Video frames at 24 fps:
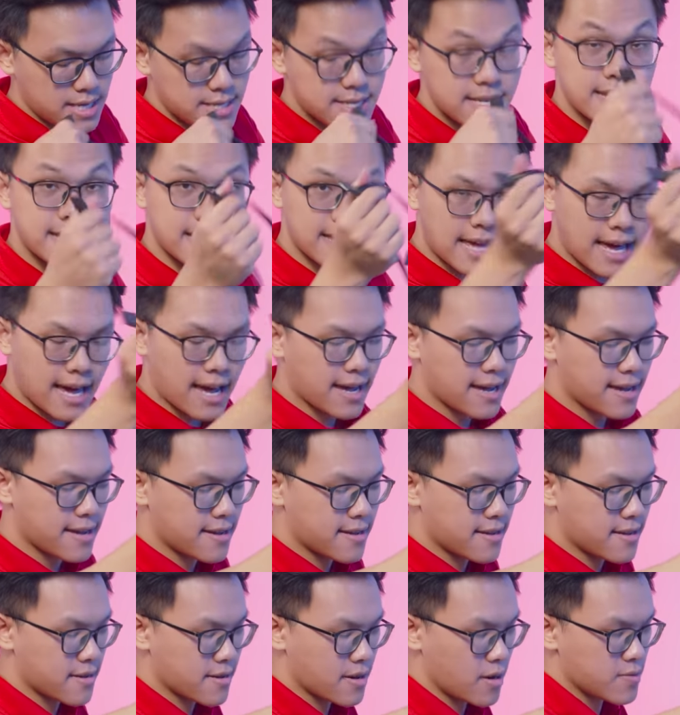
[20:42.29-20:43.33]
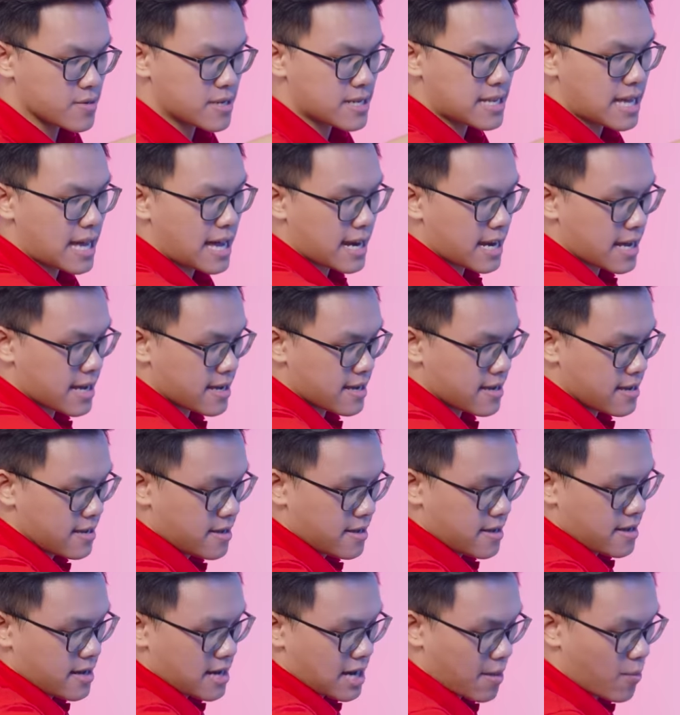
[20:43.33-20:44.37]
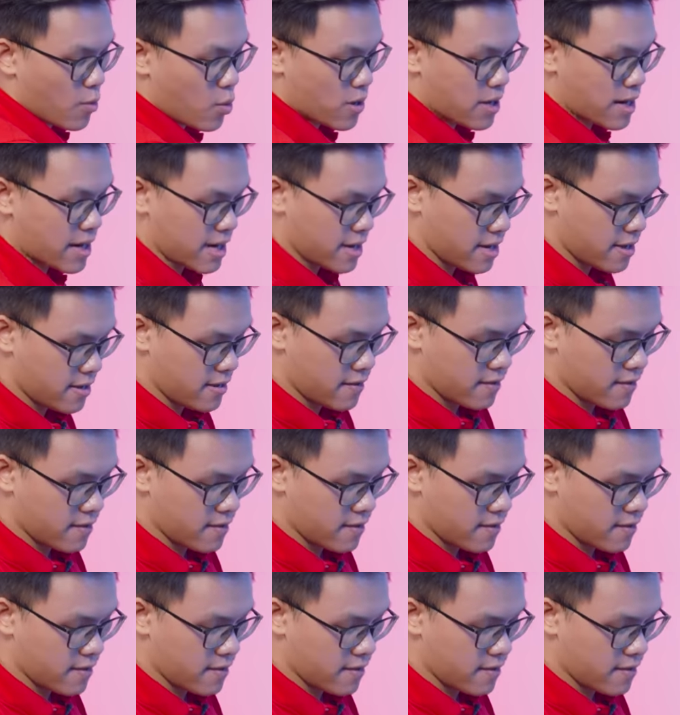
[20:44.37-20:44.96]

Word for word: dây ờ, xa đầu dây này là một này